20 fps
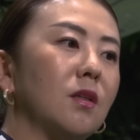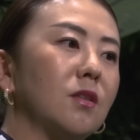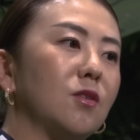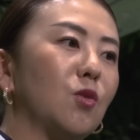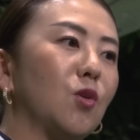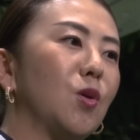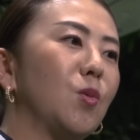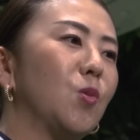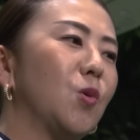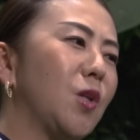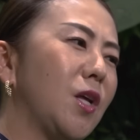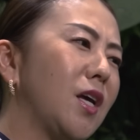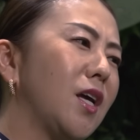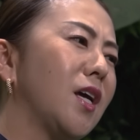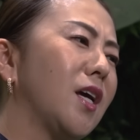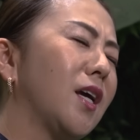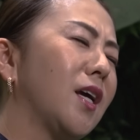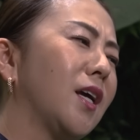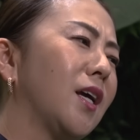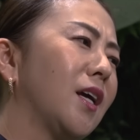それも
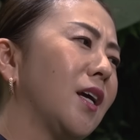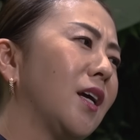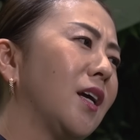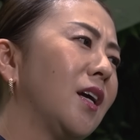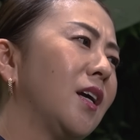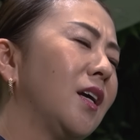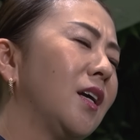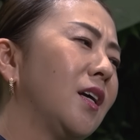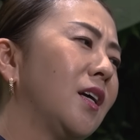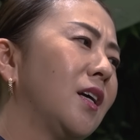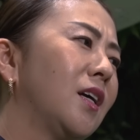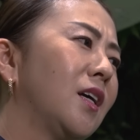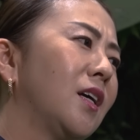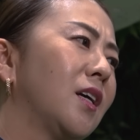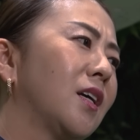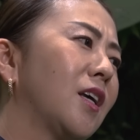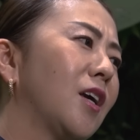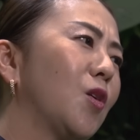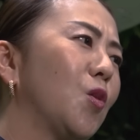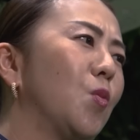ね
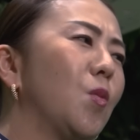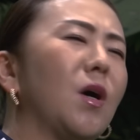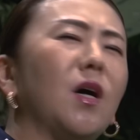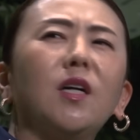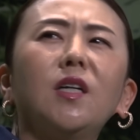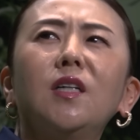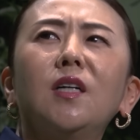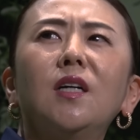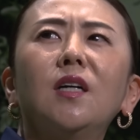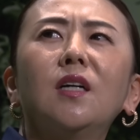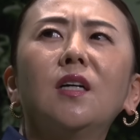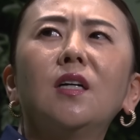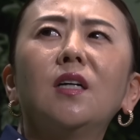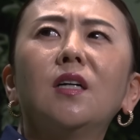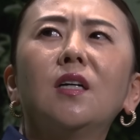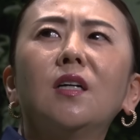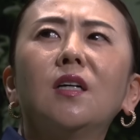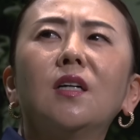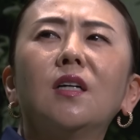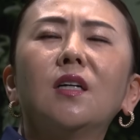結構周り
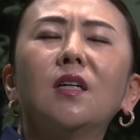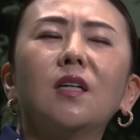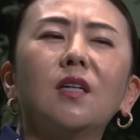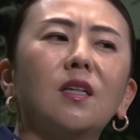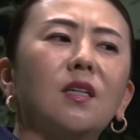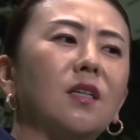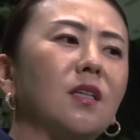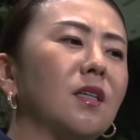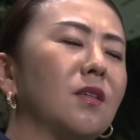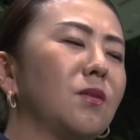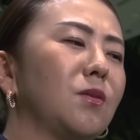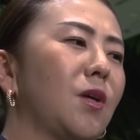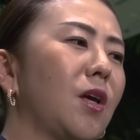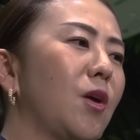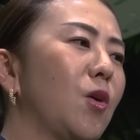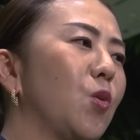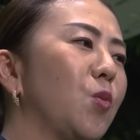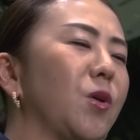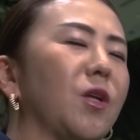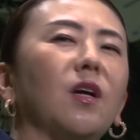が受け
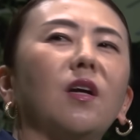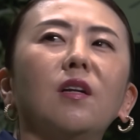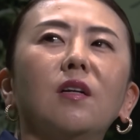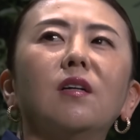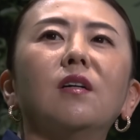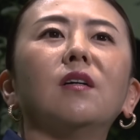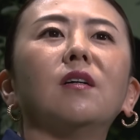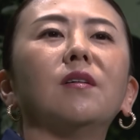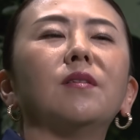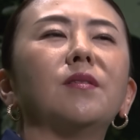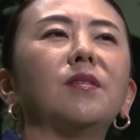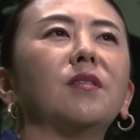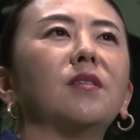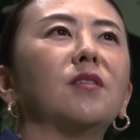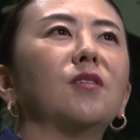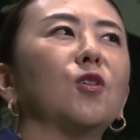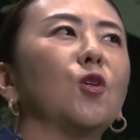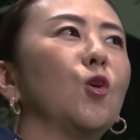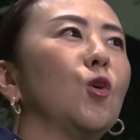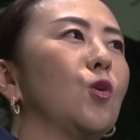ようみたいな、
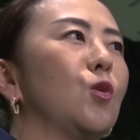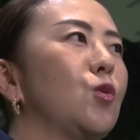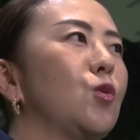ま